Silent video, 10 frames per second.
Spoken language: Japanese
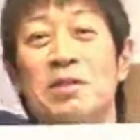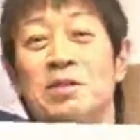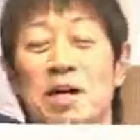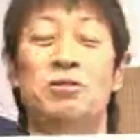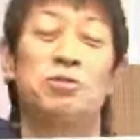
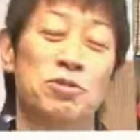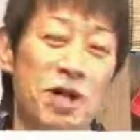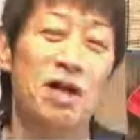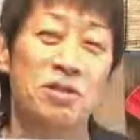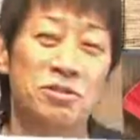なるほど
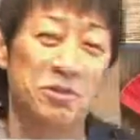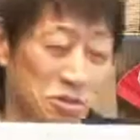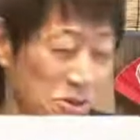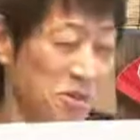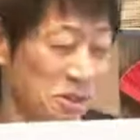なっていうふ
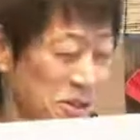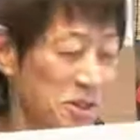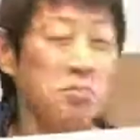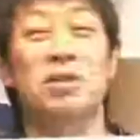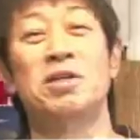う
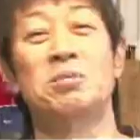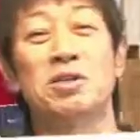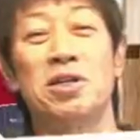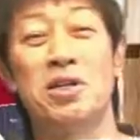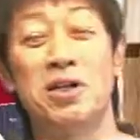に、今、今
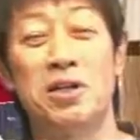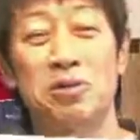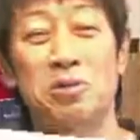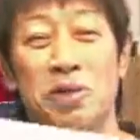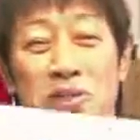更ながら
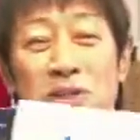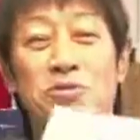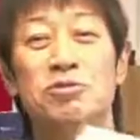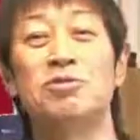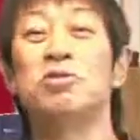思わされて
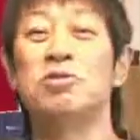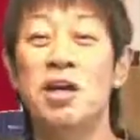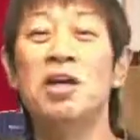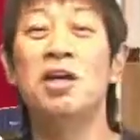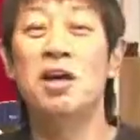るんですけど
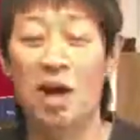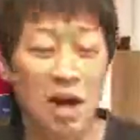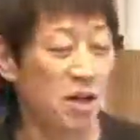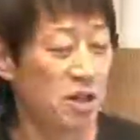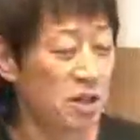ね。はい。